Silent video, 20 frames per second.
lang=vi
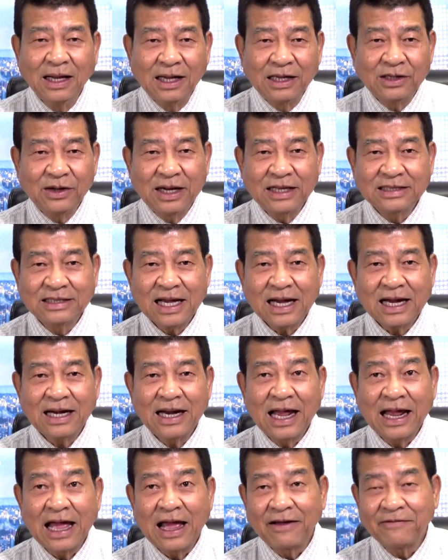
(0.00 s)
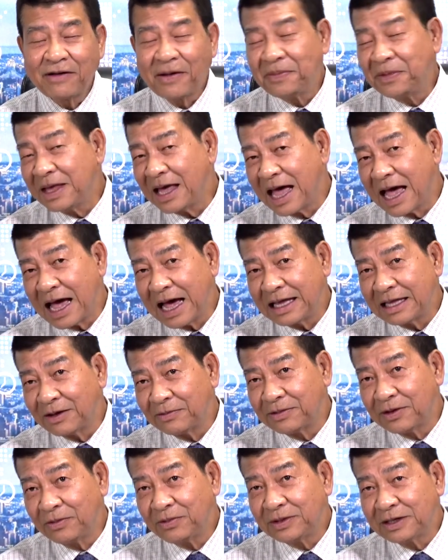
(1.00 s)
cho nên sắc lệnh hành pháp thứ hai,
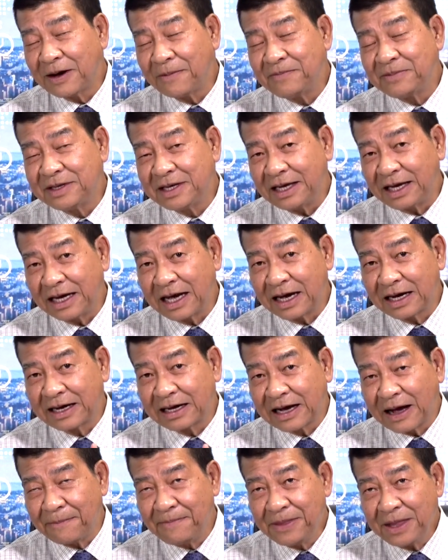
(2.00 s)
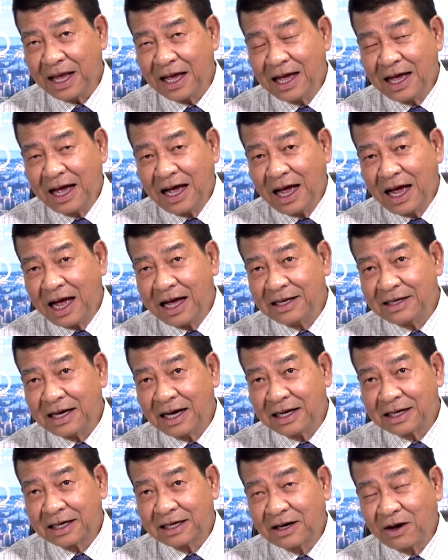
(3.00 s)
Tổng thống Trump chỉ ờ, cấm ờ,
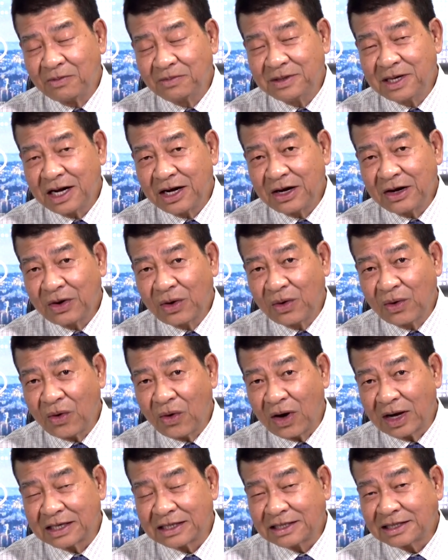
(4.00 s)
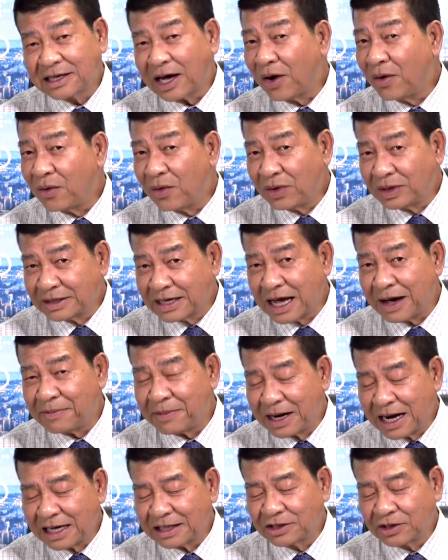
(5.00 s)
ờ, công dân của 6 quốc gia
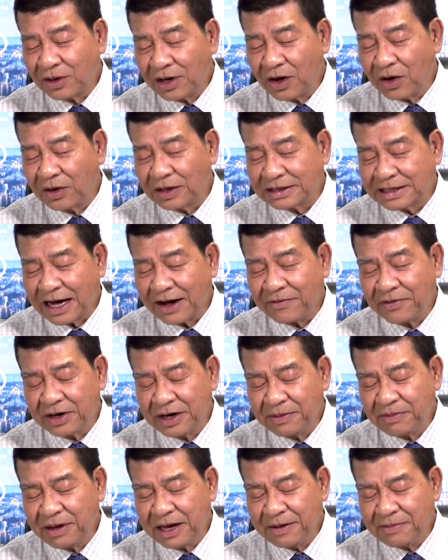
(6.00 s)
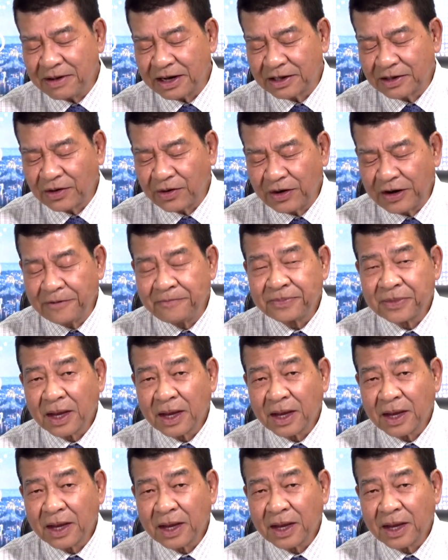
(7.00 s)
mà đa số là Hồi giáo và nước Mỹ mà thôi.